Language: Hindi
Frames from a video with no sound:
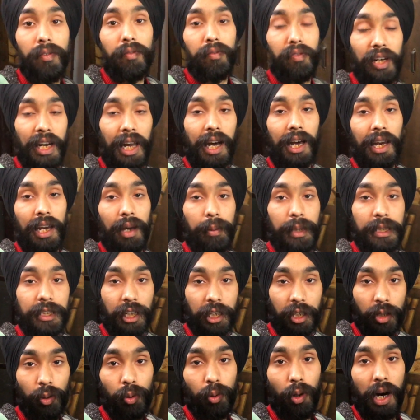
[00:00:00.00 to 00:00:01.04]
फिलहाल अभी
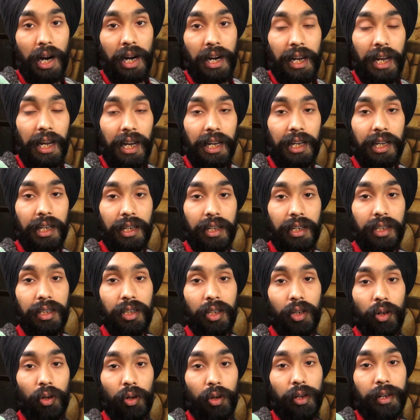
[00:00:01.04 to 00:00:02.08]
जग्गू आ गया है घर
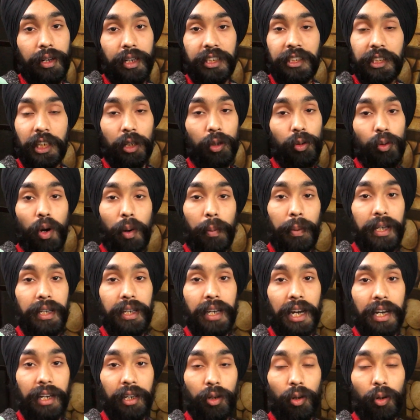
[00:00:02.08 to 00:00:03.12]
और जग्गू अभी
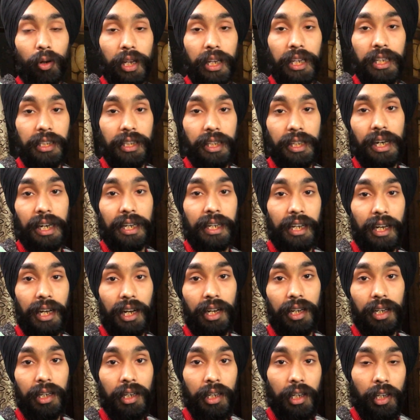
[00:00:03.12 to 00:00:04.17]
रेडी होके इधर आ
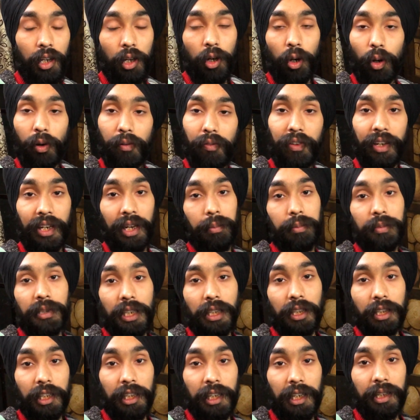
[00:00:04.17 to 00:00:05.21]
जाएगा और फिर हम
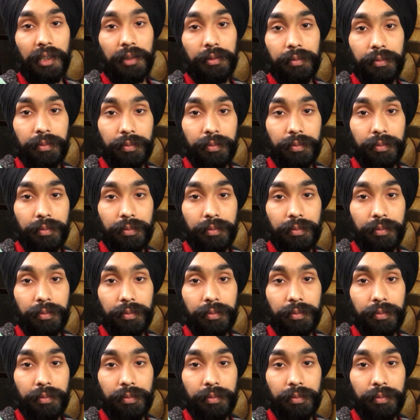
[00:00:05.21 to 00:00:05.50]
चलते हैं